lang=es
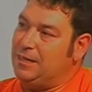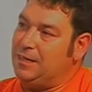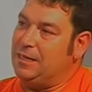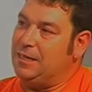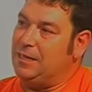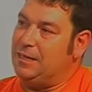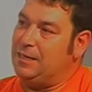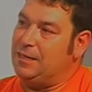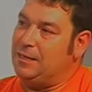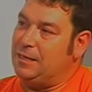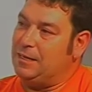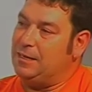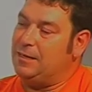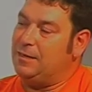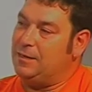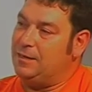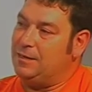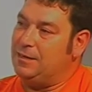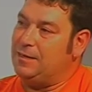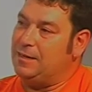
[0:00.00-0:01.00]

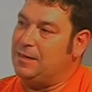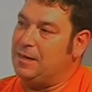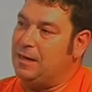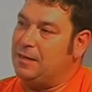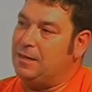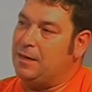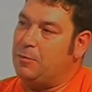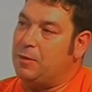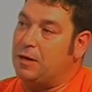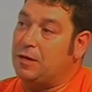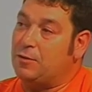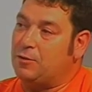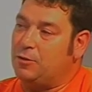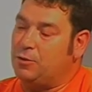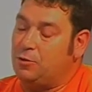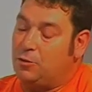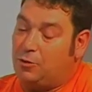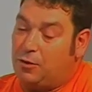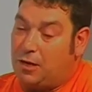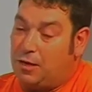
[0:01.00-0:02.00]
Y, ahí aparezco
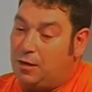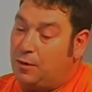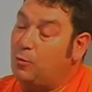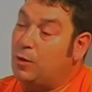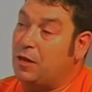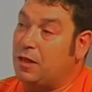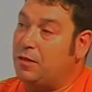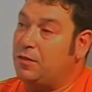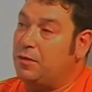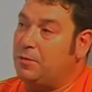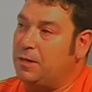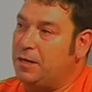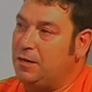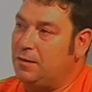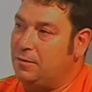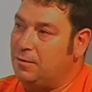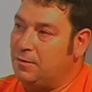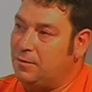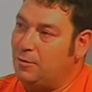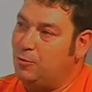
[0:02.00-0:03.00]
yo de guardia
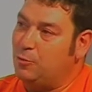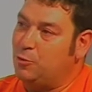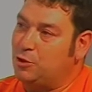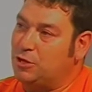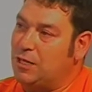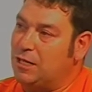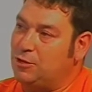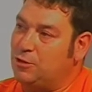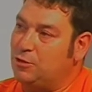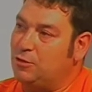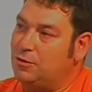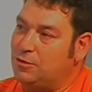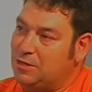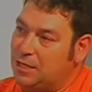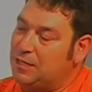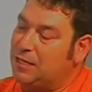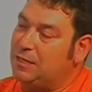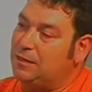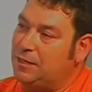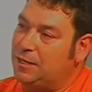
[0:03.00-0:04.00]
civil, con mostacho,
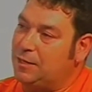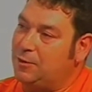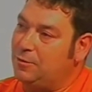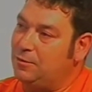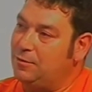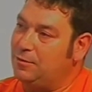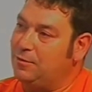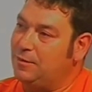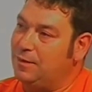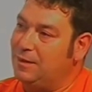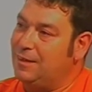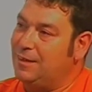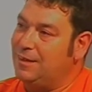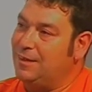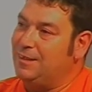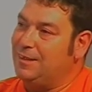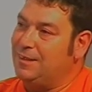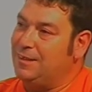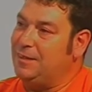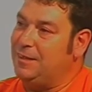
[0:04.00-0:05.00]
setentero,
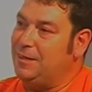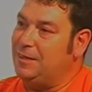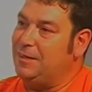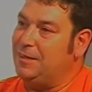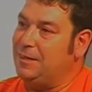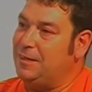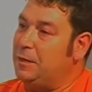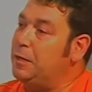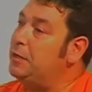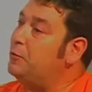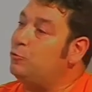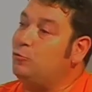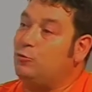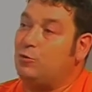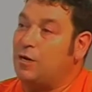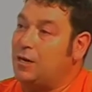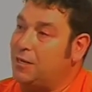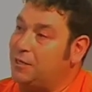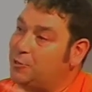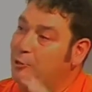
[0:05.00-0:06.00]
y, en
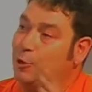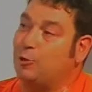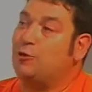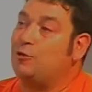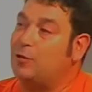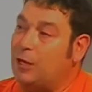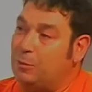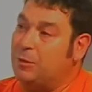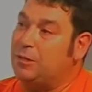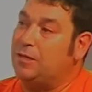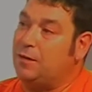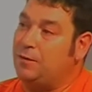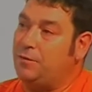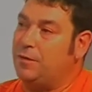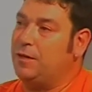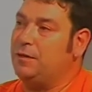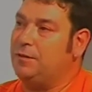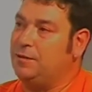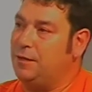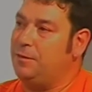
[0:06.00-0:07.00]
un registro totalmente
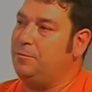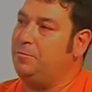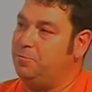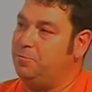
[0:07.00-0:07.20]
diferente.